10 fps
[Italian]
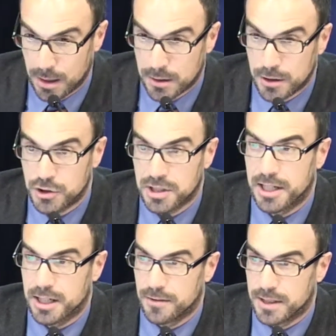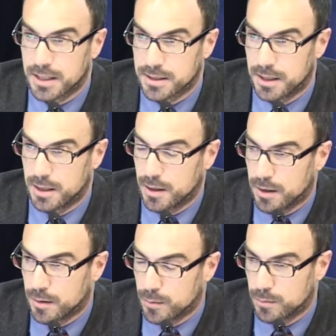di cercare di vedere se
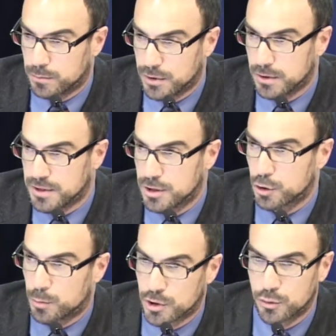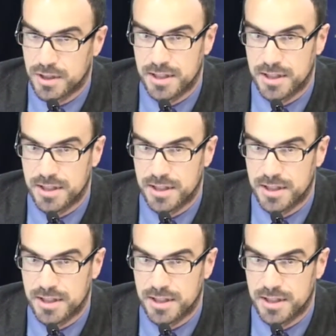le, esistono procedure